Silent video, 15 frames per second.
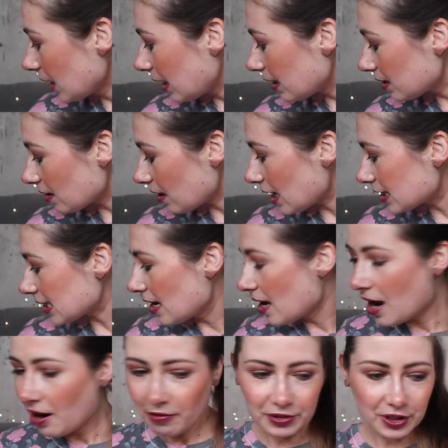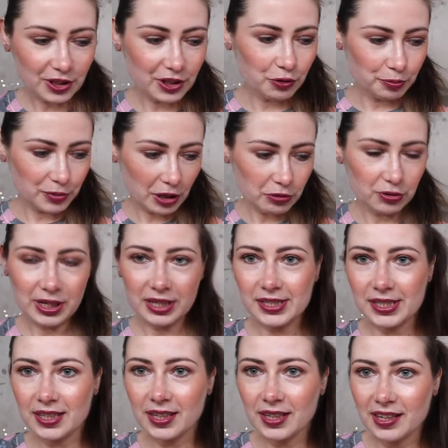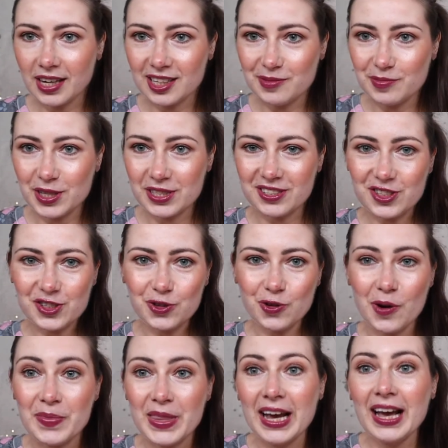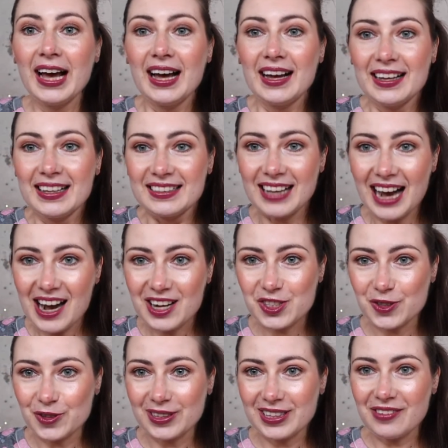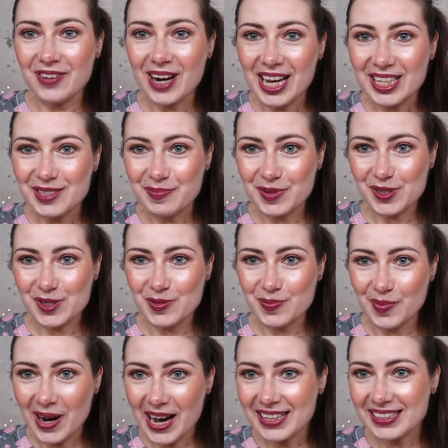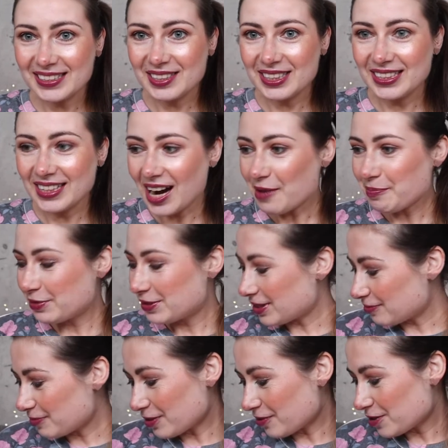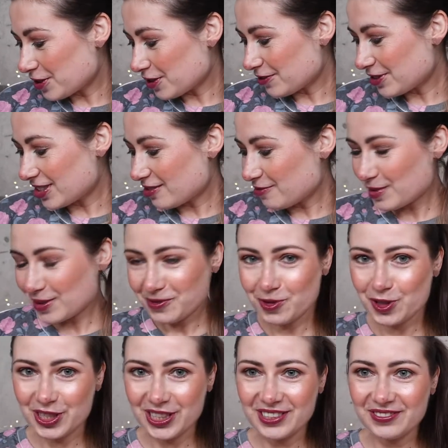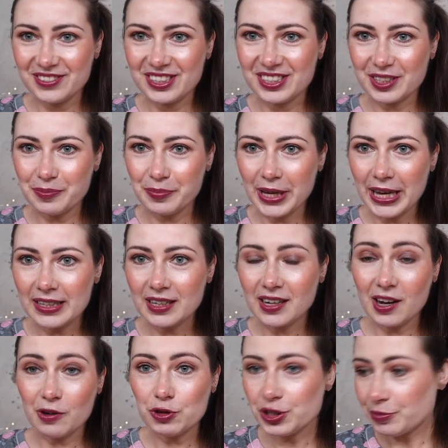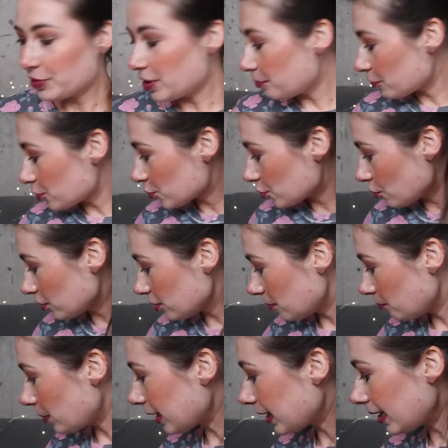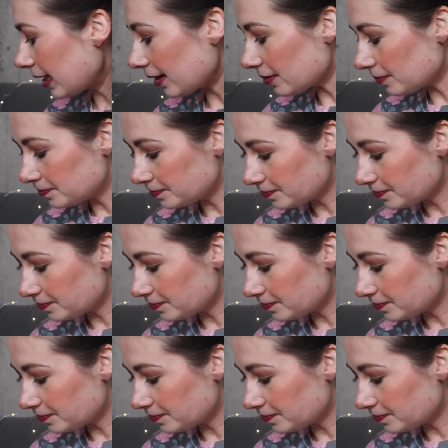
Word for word: это раз. Во-вторых, у меня тут розетки рядом, если что. Так что давайте приступать. Я прям вообще вся в предвкушении, в нетерпении. Короче, мне пришел пакет.